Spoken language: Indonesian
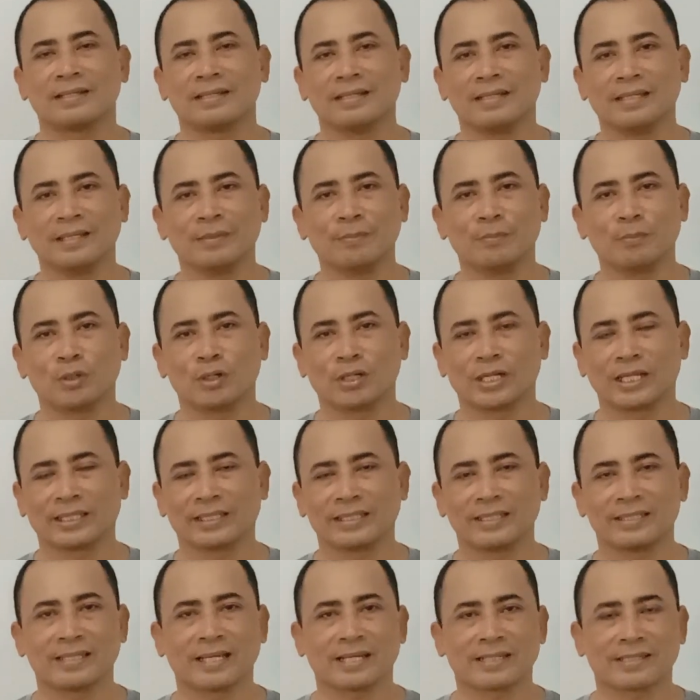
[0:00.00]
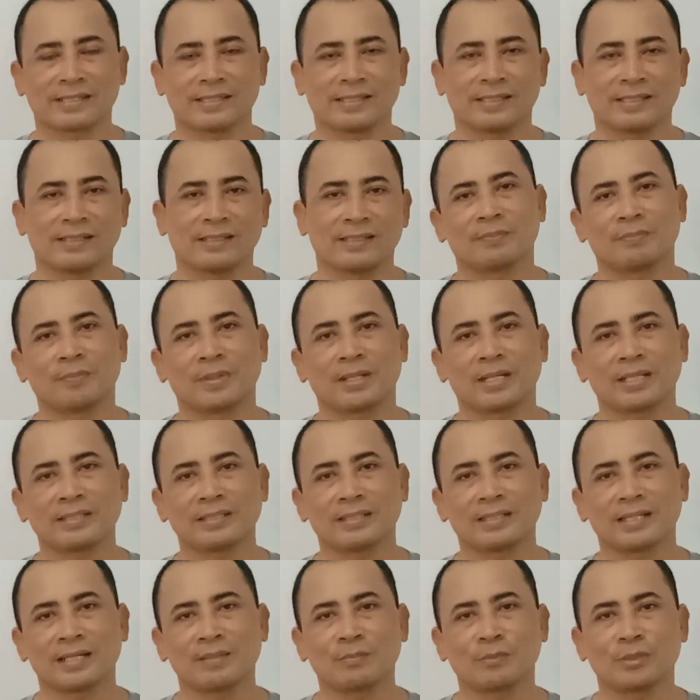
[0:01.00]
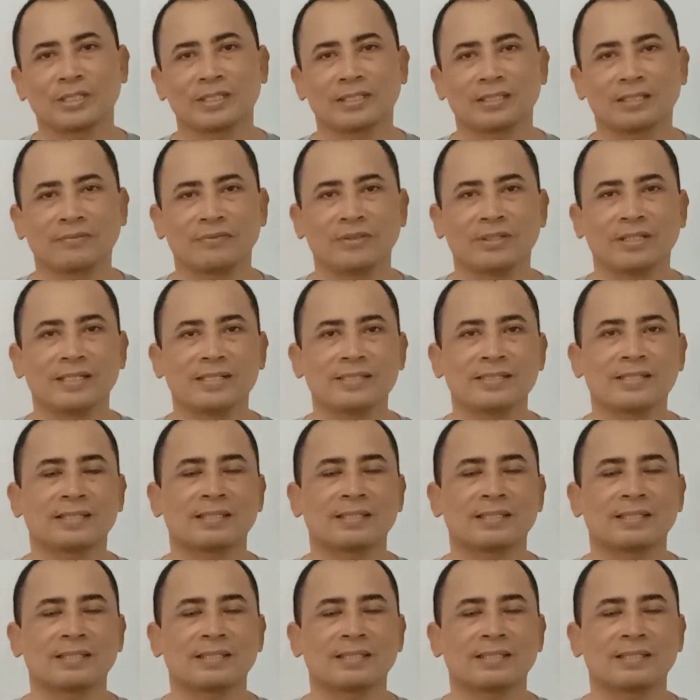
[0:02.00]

dimonetisasi. Eh, pada channel Munir TV ini